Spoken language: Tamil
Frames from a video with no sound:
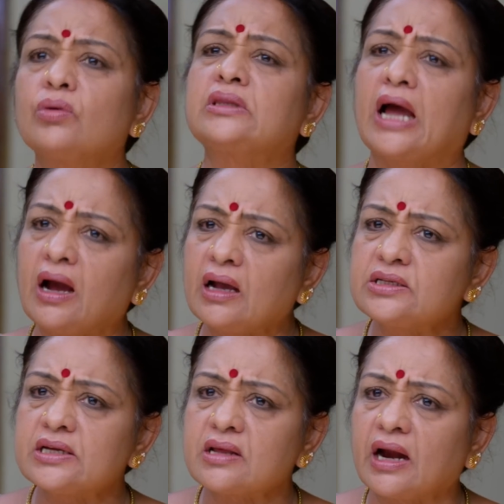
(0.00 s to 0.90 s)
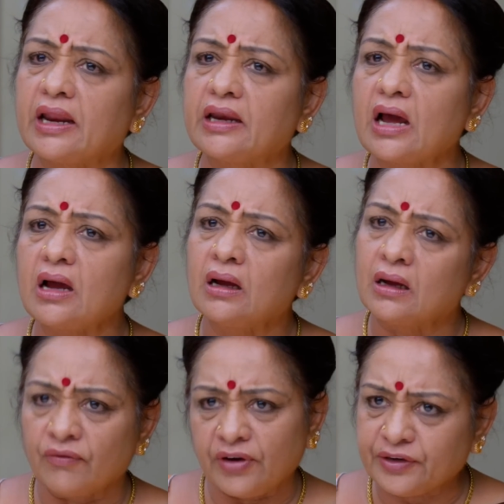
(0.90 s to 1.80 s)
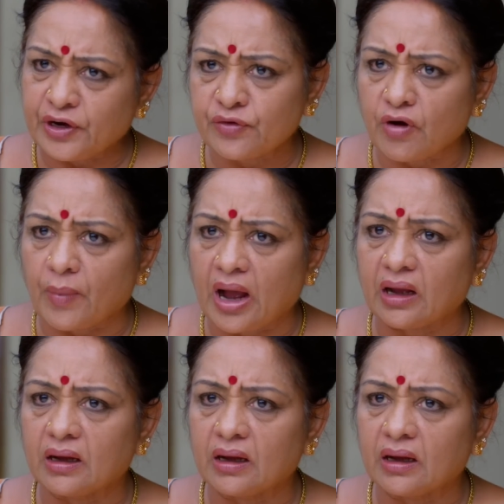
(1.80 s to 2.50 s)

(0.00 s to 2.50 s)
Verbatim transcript: உன் தங்கச்சி எதிராக நின்னா விட்டுடுவோமா